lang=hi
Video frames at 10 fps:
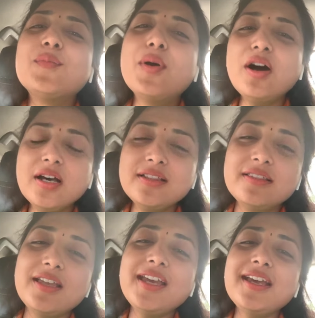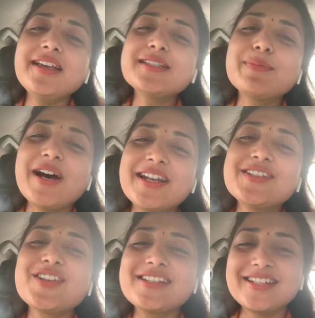बहुत तेज
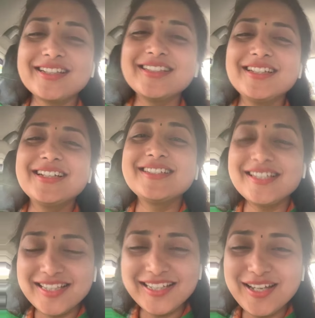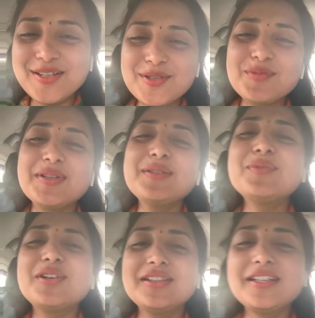बारिश आ जाती है जैसे कि आज सुबह ही
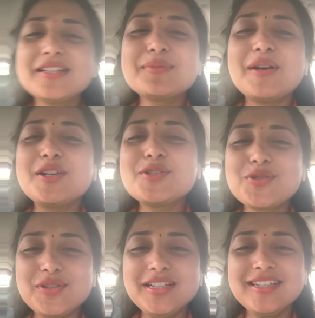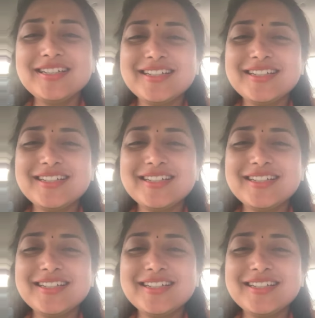बहुत तेज बारिश हुई